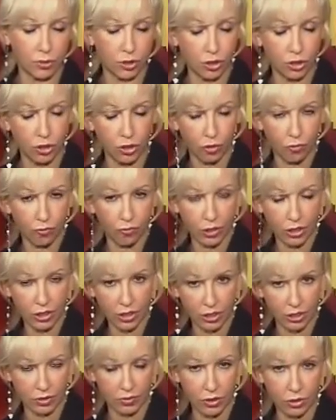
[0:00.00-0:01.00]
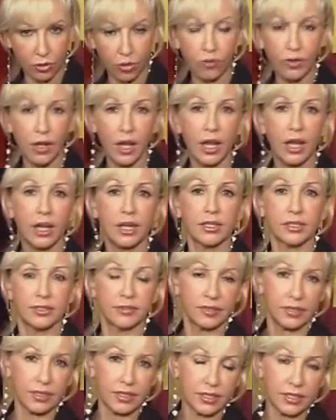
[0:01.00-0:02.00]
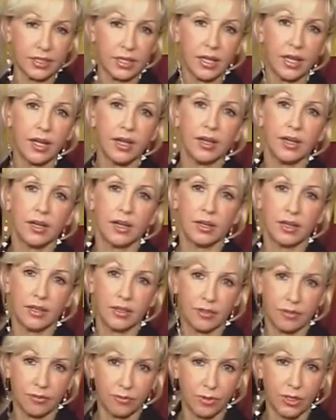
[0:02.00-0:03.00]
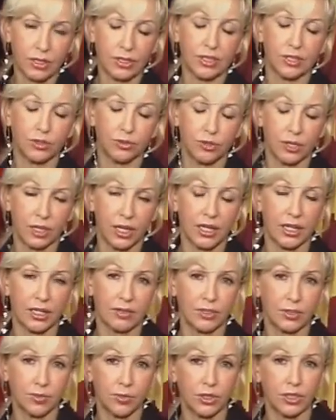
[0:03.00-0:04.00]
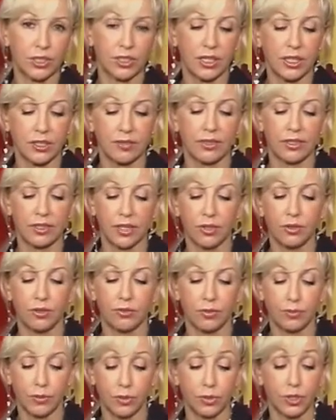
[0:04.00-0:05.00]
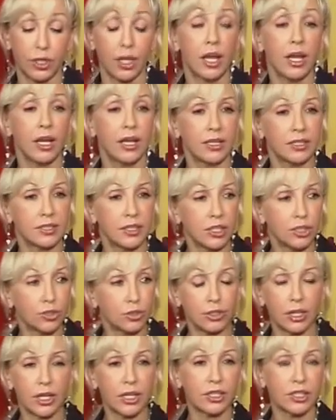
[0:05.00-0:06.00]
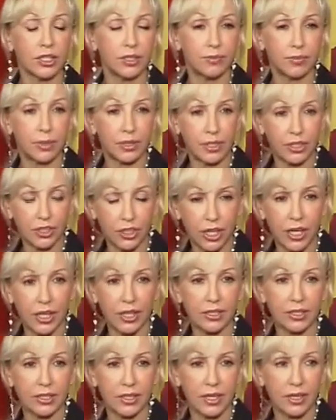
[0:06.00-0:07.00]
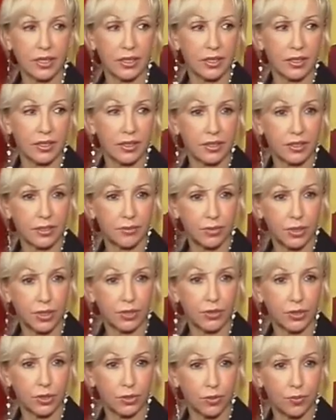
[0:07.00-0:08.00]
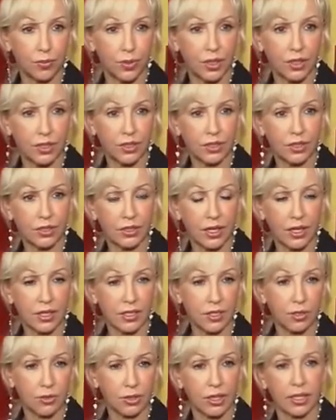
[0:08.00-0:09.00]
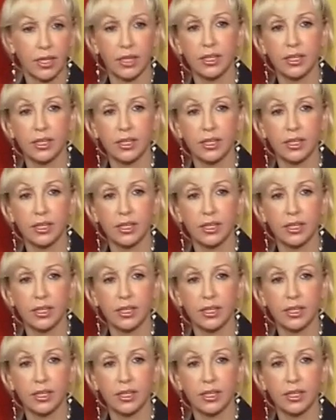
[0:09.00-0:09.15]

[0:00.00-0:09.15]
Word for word: Мы ждем ваших звонков, звоните, а, у вас есть уникальная возможность задать Виктану вопросы. Я знаю, что также продолжается а, первая ступень инициации